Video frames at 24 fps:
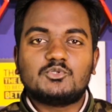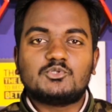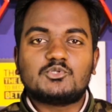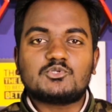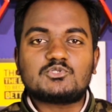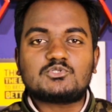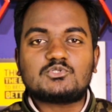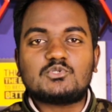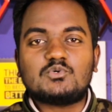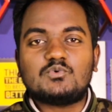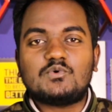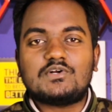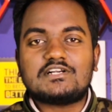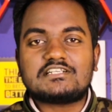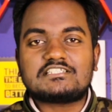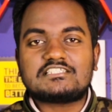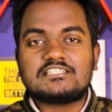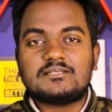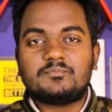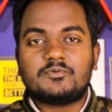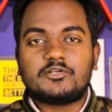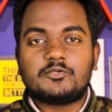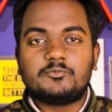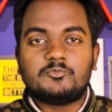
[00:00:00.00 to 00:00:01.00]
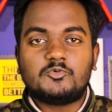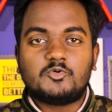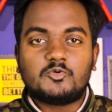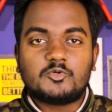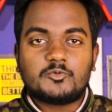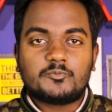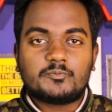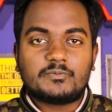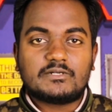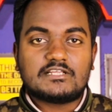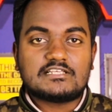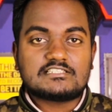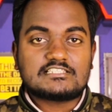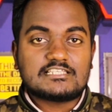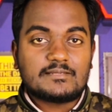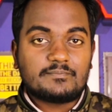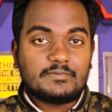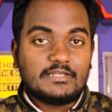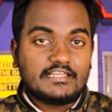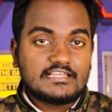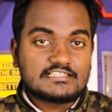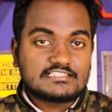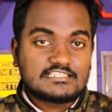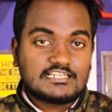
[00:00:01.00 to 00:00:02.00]
तो दोस्तों व्हाट्सएप रिमूव प्लस
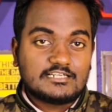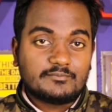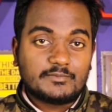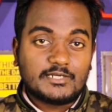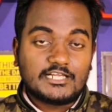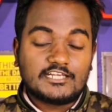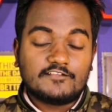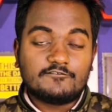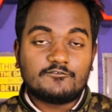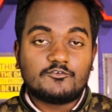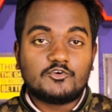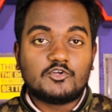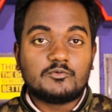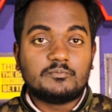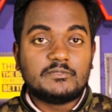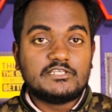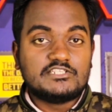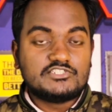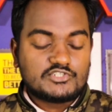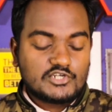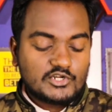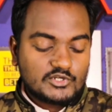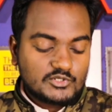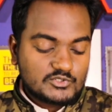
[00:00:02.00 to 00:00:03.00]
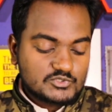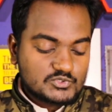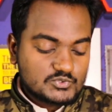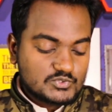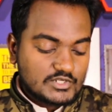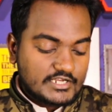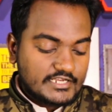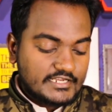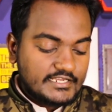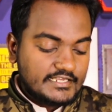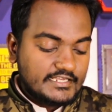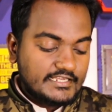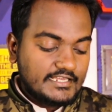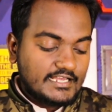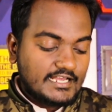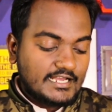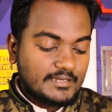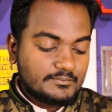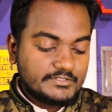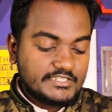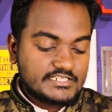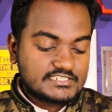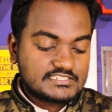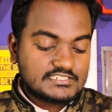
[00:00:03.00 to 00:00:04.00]
एप्लीकेशन हमारे फ़ोन में इंस्टॉल हो चुका है
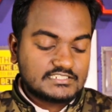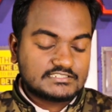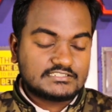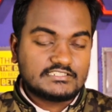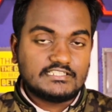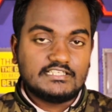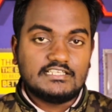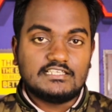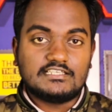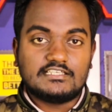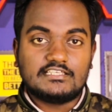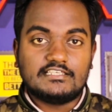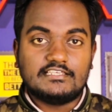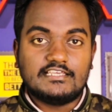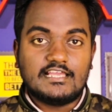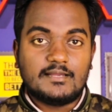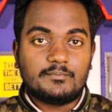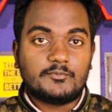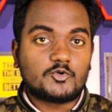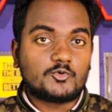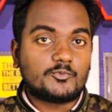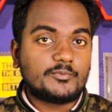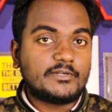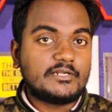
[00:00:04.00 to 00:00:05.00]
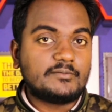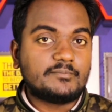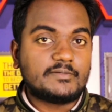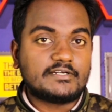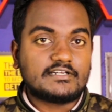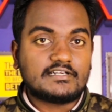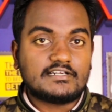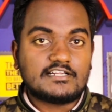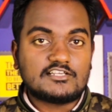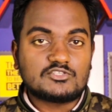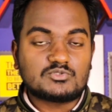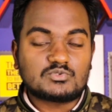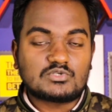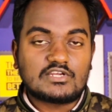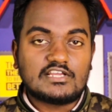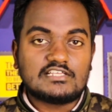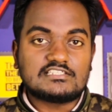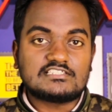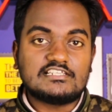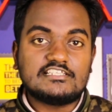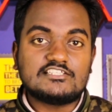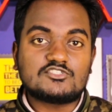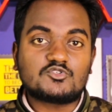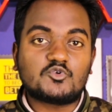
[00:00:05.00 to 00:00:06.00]
आप देख सकते हैं कि यहाँ पर ओपन बटन आ चुका है
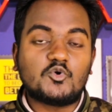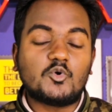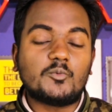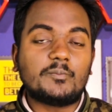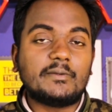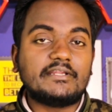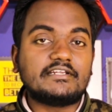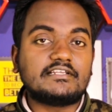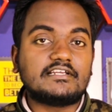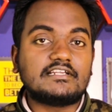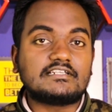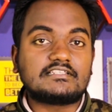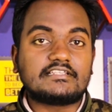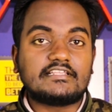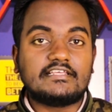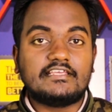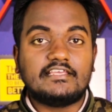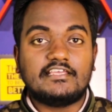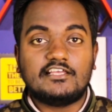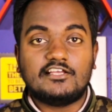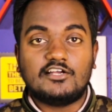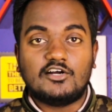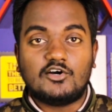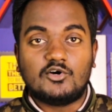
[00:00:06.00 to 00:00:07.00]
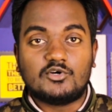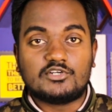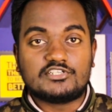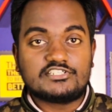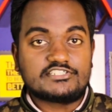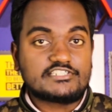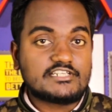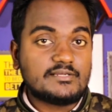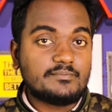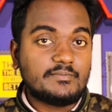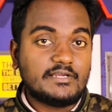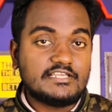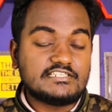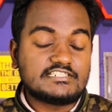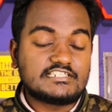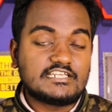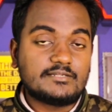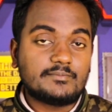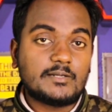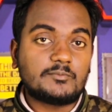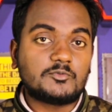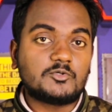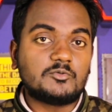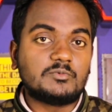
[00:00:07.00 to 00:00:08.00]
चलिए इसको ओपन करते हैं और स्टेप बाई
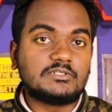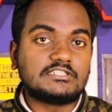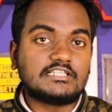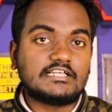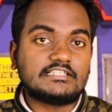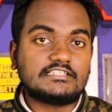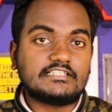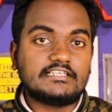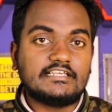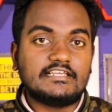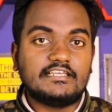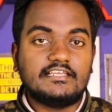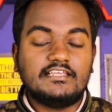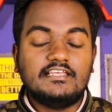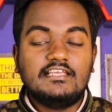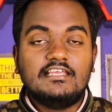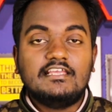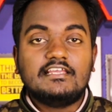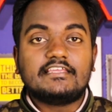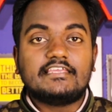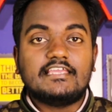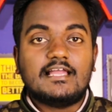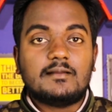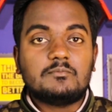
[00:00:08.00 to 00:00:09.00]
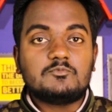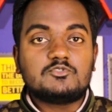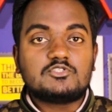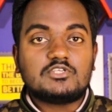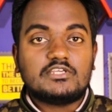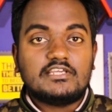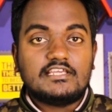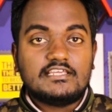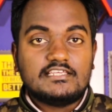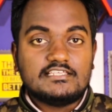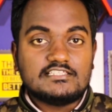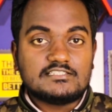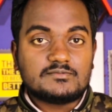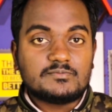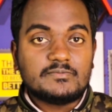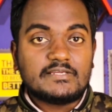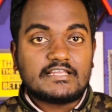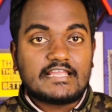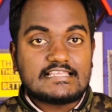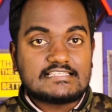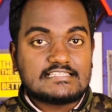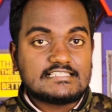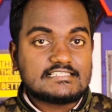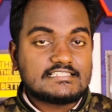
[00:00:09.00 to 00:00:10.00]
स्टेप आपको बताते हैं कि आप जो है
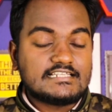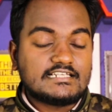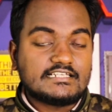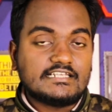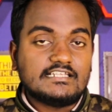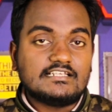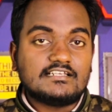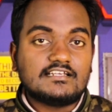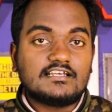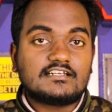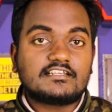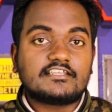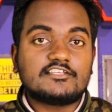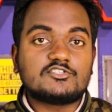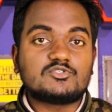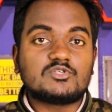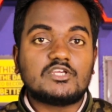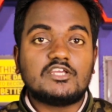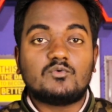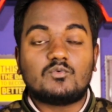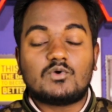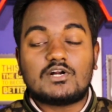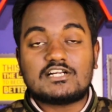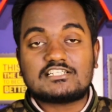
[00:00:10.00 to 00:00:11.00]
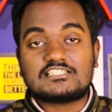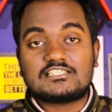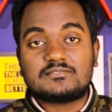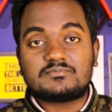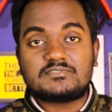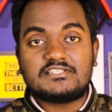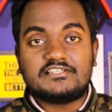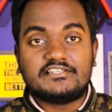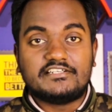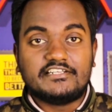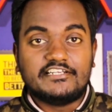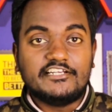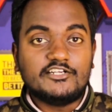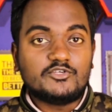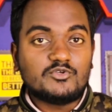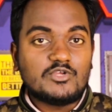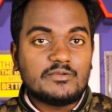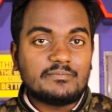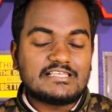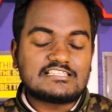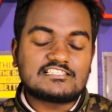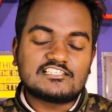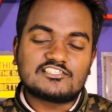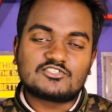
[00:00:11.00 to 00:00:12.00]
इसमें कैसे सेटिंग करके जो है व्हाट्सअप से डिलीट
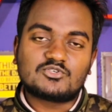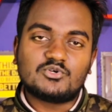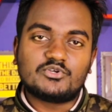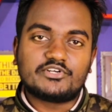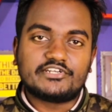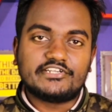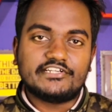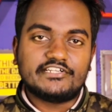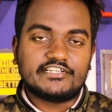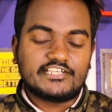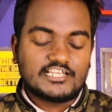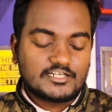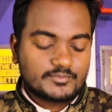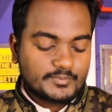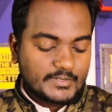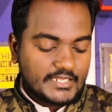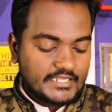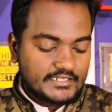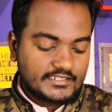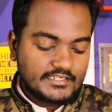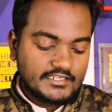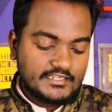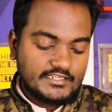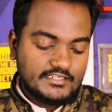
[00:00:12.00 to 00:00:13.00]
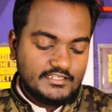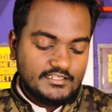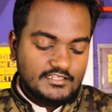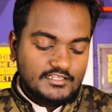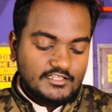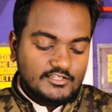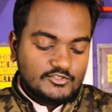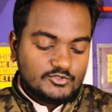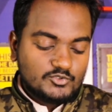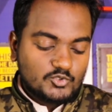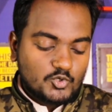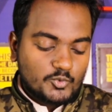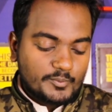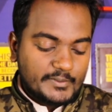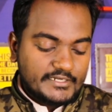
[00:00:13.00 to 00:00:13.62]
हुए मैसेज को रीड कर पाएंगे तो